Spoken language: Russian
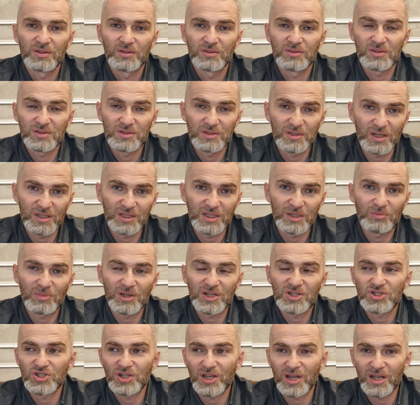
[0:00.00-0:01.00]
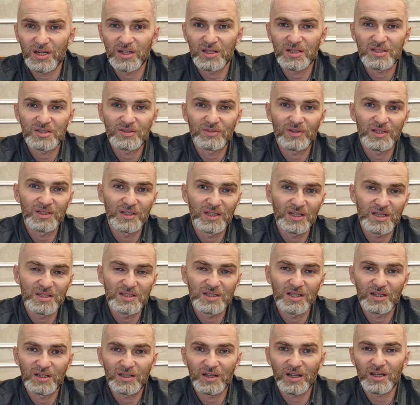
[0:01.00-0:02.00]
Не знаю, там Аджария,
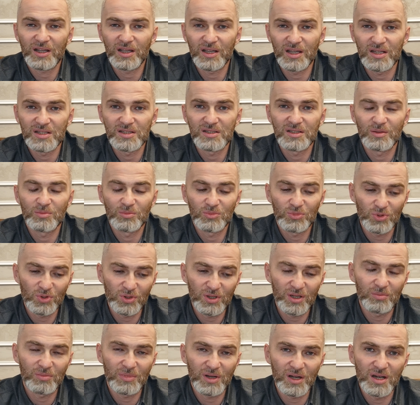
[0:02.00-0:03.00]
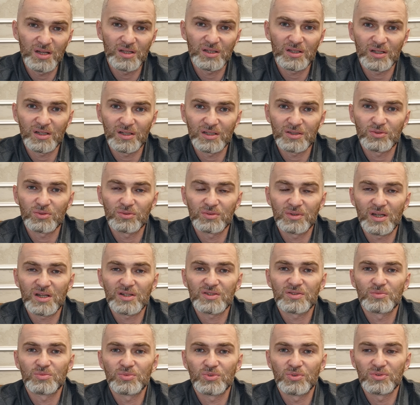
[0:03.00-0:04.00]
Сванетия, Кахети. Много маленьких
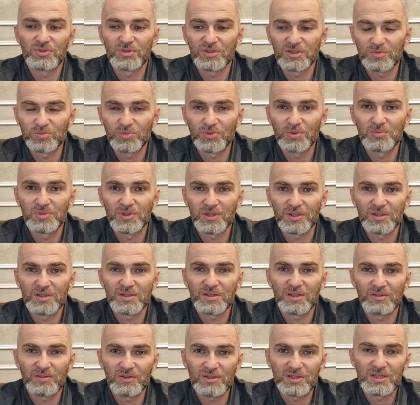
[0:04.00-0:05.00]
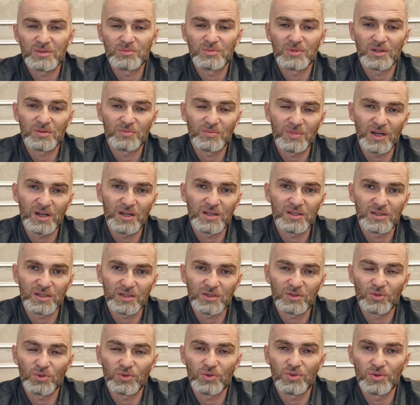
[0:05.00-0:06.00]
государств будет, республик, независимых, маленьких,
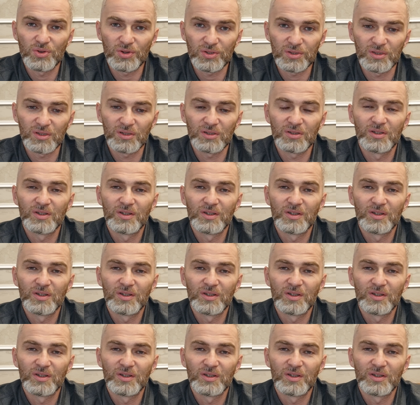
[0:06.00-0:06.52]
но гордых.